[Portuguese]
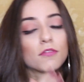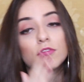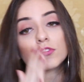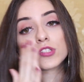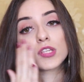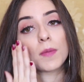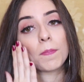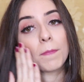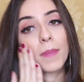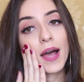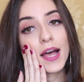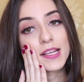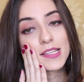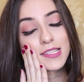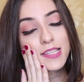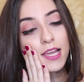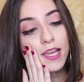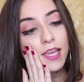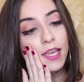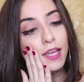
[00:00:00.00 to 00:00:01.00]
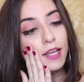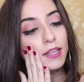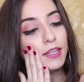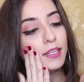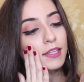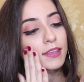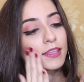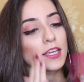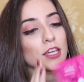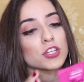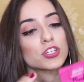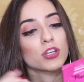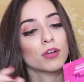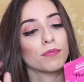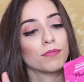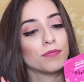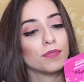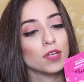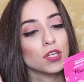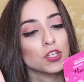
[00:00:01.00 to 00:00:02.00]
Você passa ela,
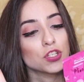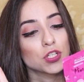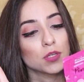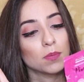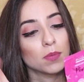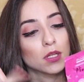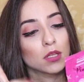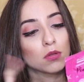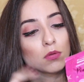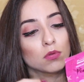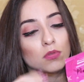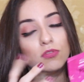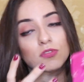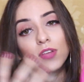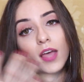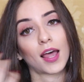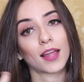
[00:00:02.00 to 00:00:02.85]
deixa 20 minutos